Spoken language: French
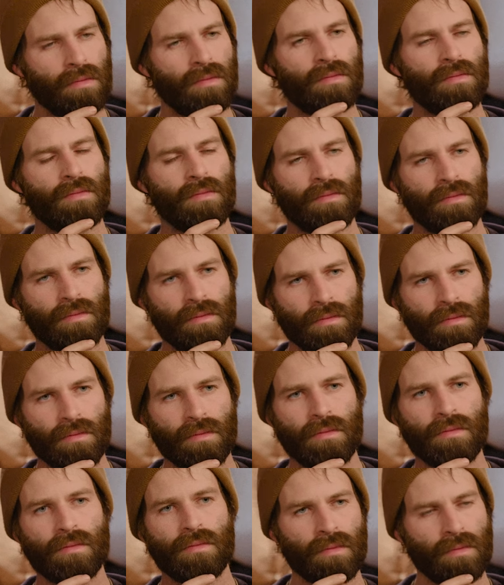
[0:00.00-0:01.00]
vise à accueillir
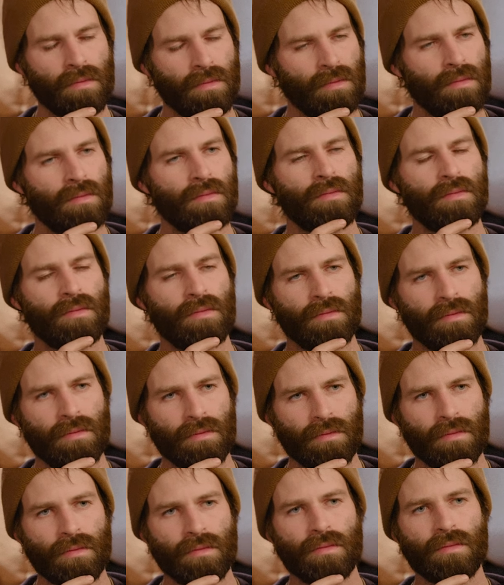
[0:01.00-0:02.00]
ce que la
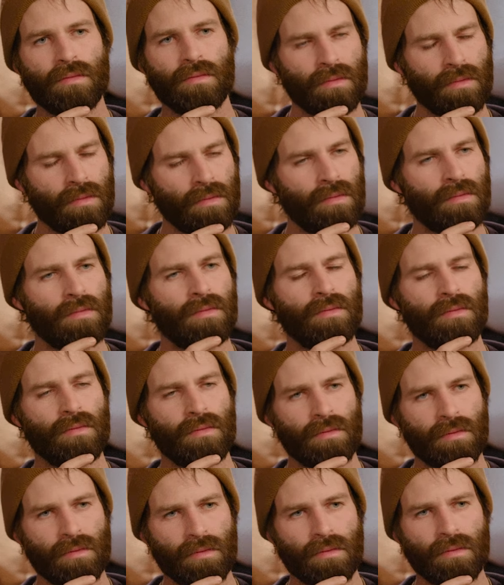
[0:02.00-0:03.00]
personne vous partage.
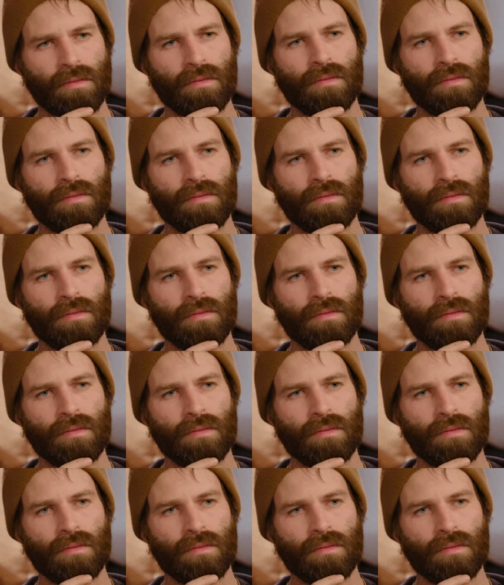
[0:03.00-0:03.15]
Les deux